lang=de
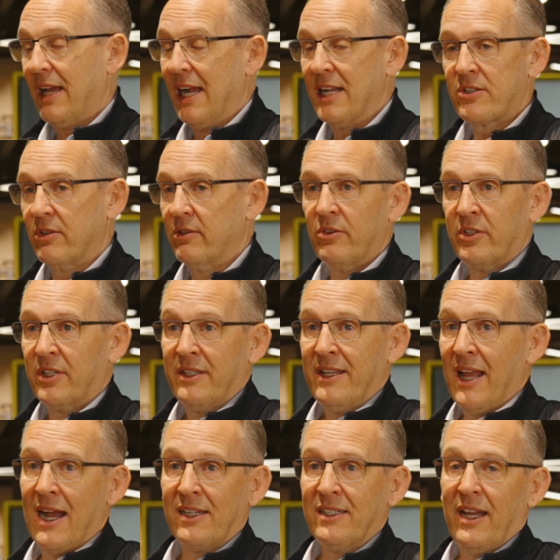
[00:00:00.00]
Also, und ein
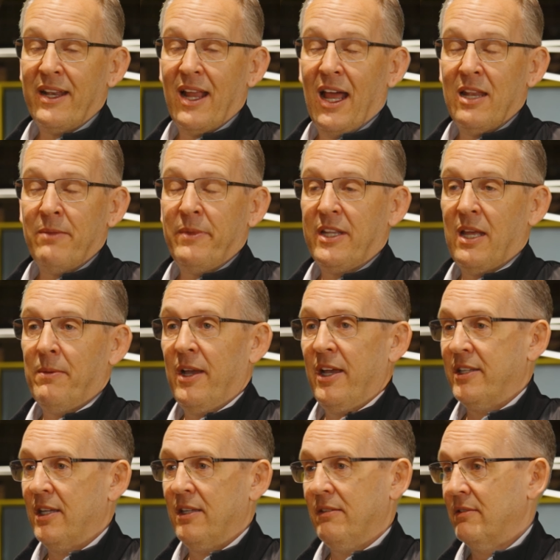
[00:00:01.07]
Dank an alle
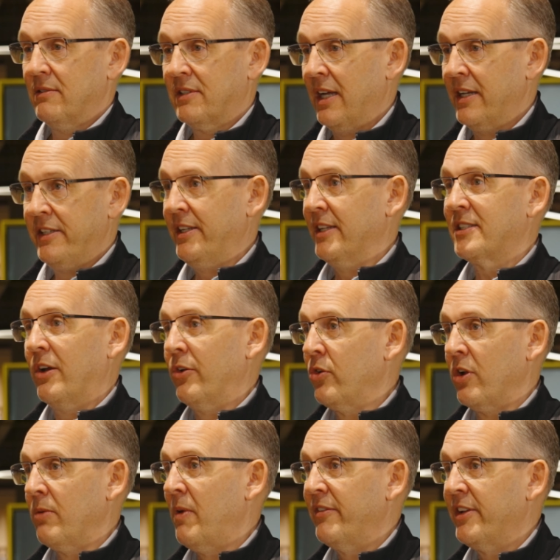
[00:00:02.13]
Mitarbeiter, kann ich jetzt auch nur
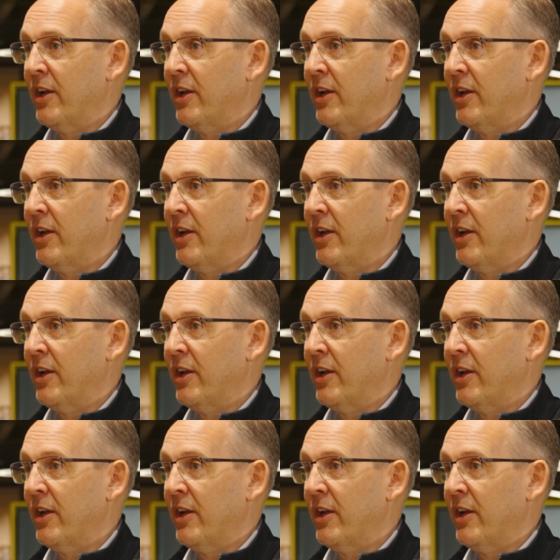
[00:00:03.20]
noch mal